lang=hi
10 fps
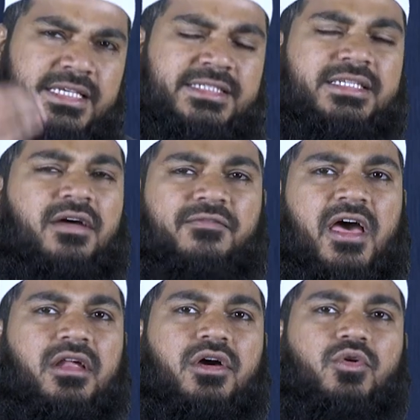
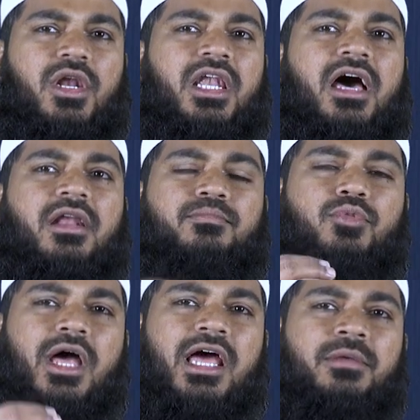इस्तफ़ार करो अल्लाह
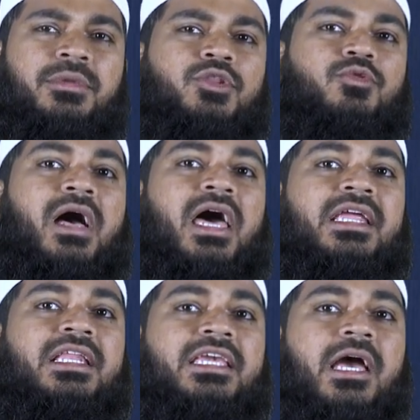रब्बुलमीन
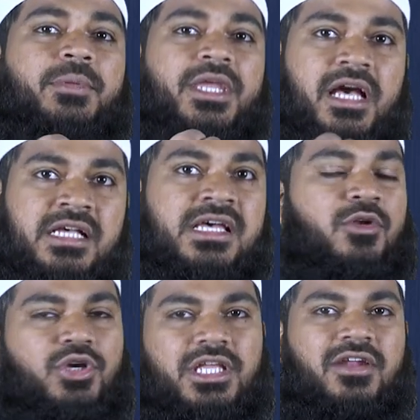तुम्हारे लिए अपने
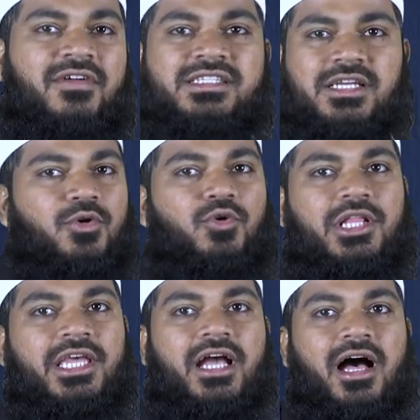ख़जानों के दरवाज़े
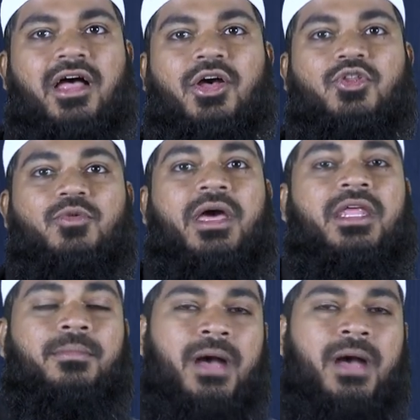खोल देगा तुम्हारे